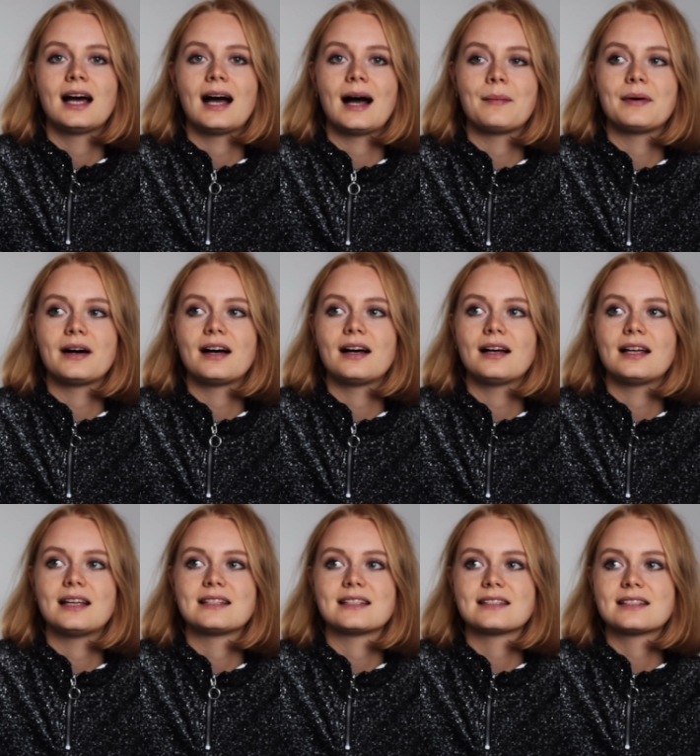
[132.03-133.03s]
Aber
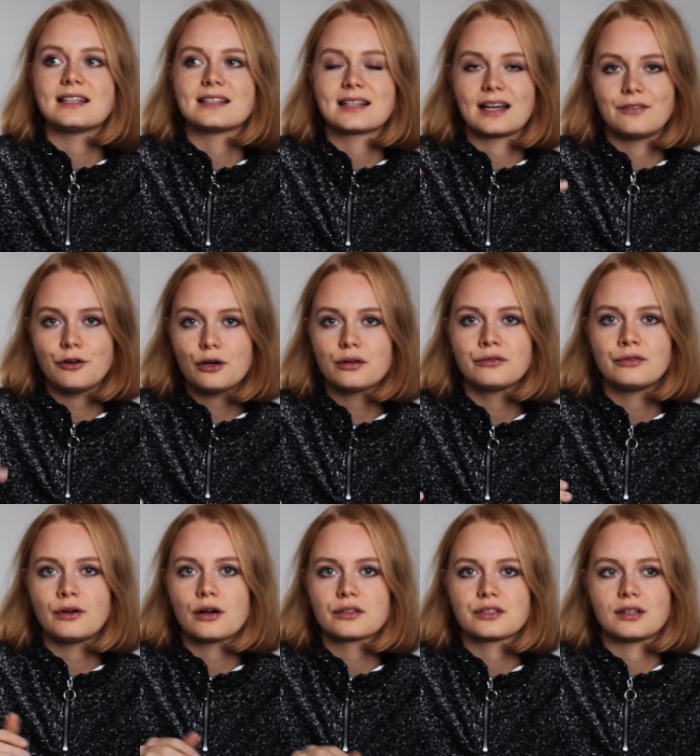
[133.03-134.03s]
es ist jetzt kein
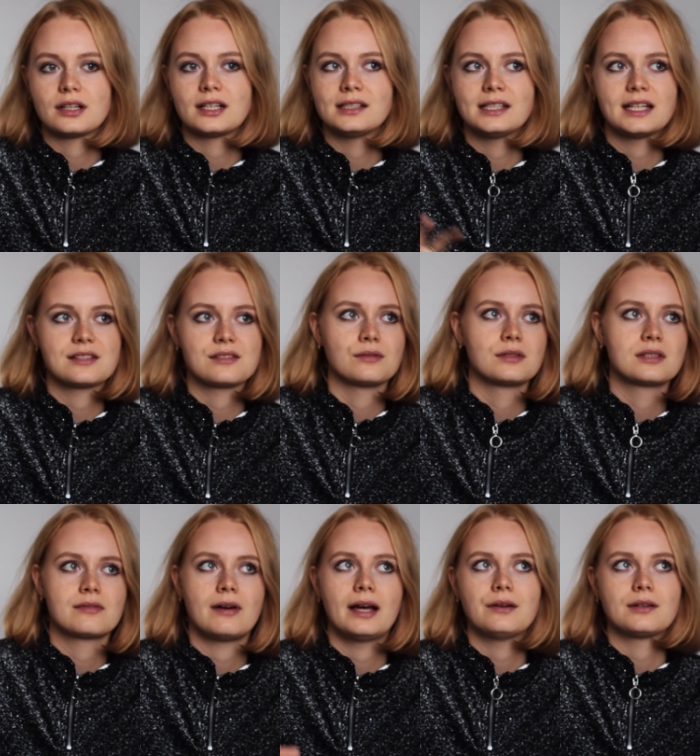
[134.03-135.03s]
Wochenvlog, sondern eher so ein
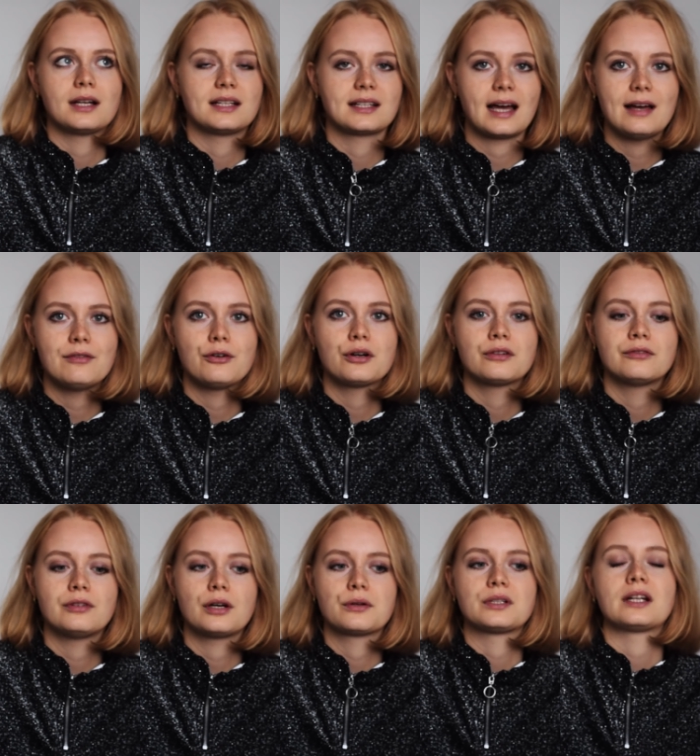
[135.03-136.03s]
Zwei- oder
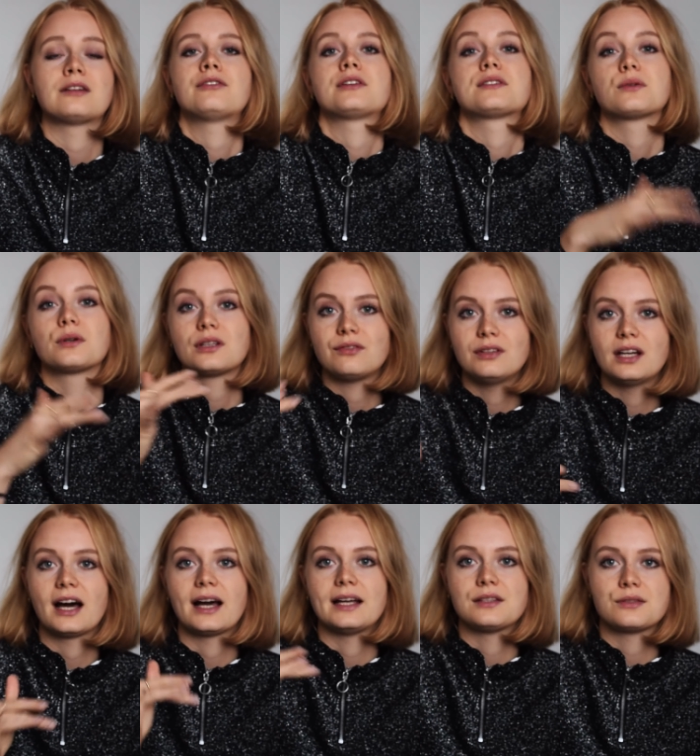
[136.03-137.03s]
Drei-Wochen-Vlog und dann versuche ich
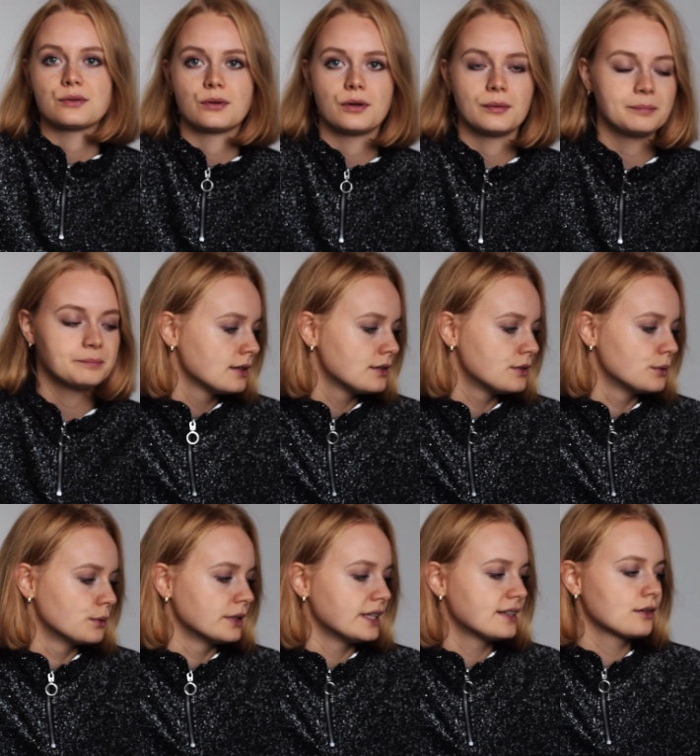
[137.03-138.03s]
wieder reinzukommen.
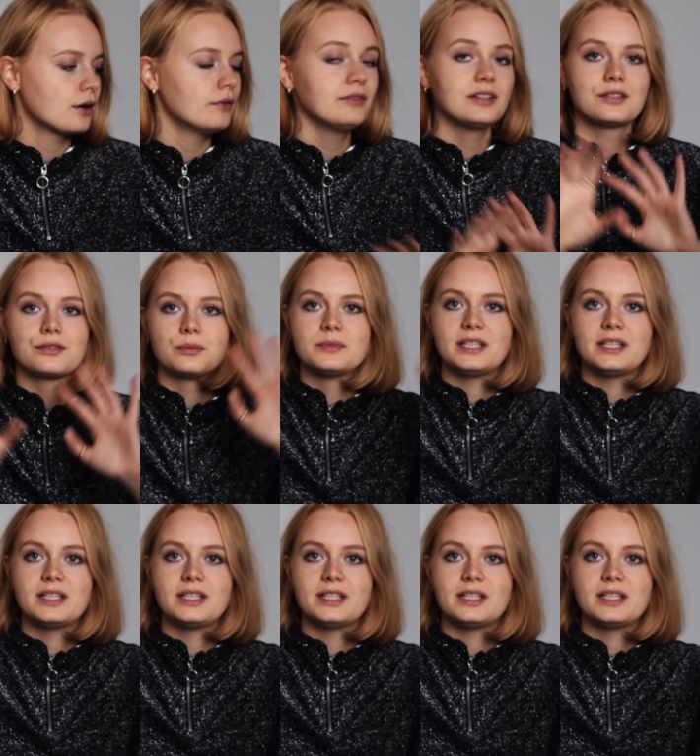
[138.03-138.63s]
So, jetzt kommen wir zum